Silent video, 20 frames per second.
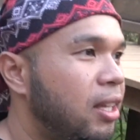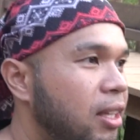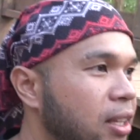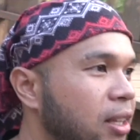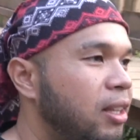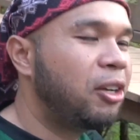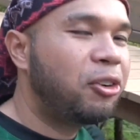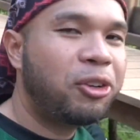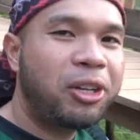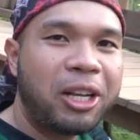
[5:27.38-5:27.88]

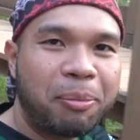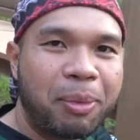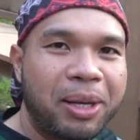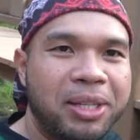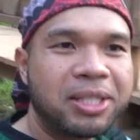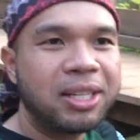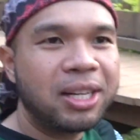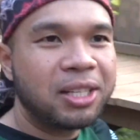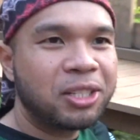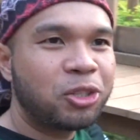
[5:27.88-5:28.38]
hindi ko
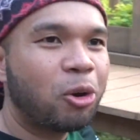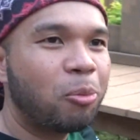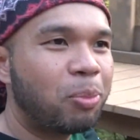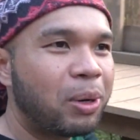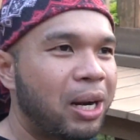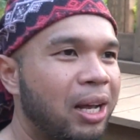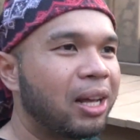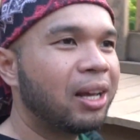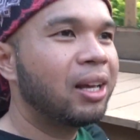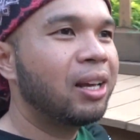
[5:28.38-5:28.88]
na-imagine na
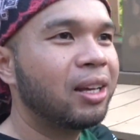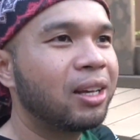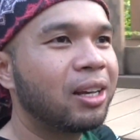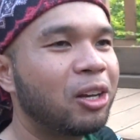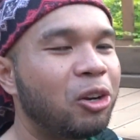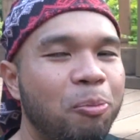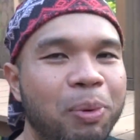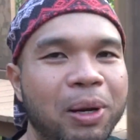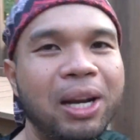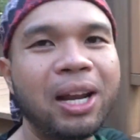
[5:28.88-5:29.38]
sobrang
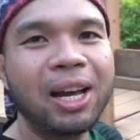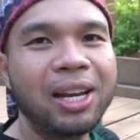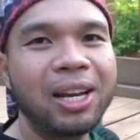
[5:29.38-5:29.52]
ganun palang